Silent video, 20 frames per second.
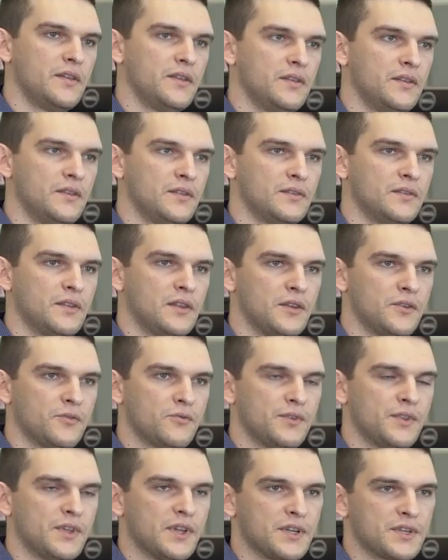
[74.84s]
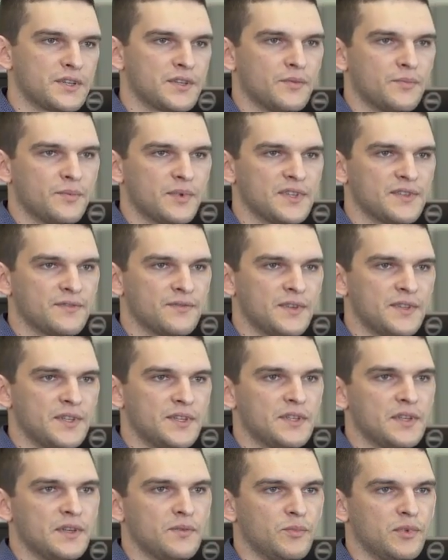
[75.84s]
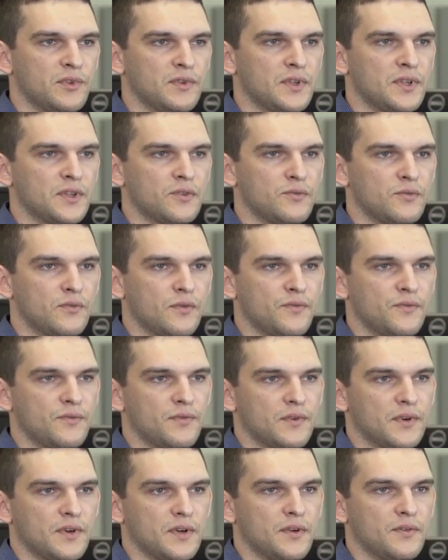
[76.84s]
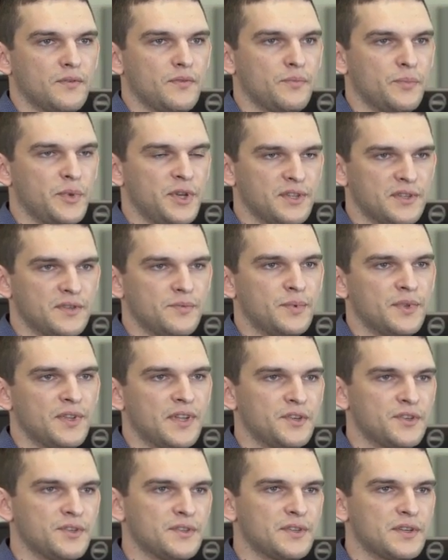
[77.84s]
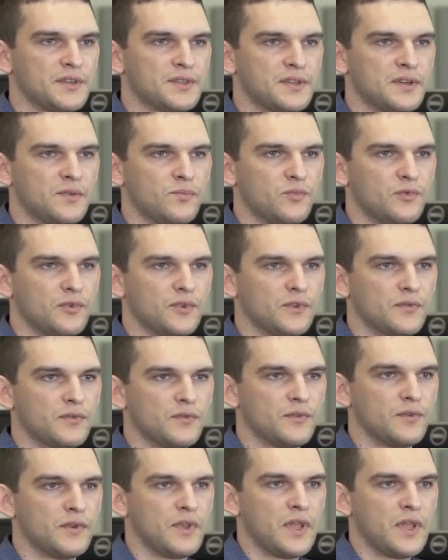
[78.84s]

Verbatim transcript: И далеко не каждый производитель был готов, в принципе, начать разработку.